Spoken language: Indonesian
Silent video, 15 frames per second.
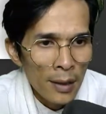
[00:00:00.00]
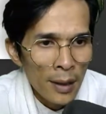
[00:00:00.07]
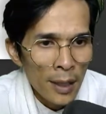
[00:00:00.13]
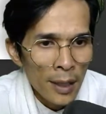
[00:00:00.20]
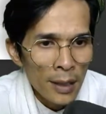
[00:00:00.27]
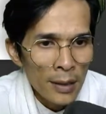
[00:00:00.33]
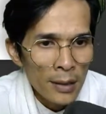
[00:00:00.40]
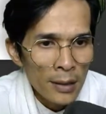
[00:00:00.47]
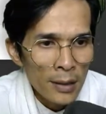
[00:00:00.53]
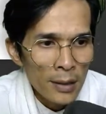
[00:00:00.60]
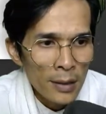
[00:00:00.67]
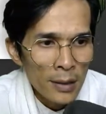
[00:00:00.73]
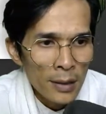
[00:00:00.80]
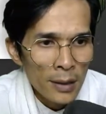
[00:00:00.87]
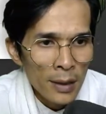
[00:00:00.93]

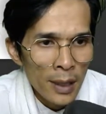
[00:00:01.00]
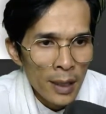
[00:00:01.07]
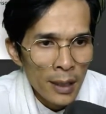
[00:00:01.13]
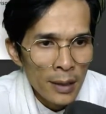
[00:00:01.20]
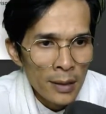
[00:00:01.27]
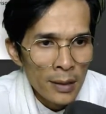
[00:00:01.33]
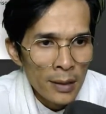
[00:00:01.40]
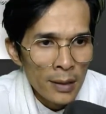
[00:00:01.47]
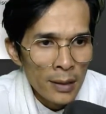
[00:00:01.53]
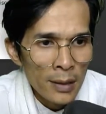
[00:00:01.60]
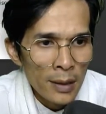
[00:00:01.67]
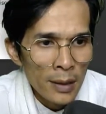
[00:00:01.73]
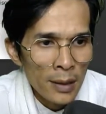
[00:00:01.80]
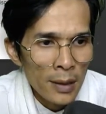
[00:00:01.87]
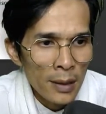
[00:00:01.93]
Next, next,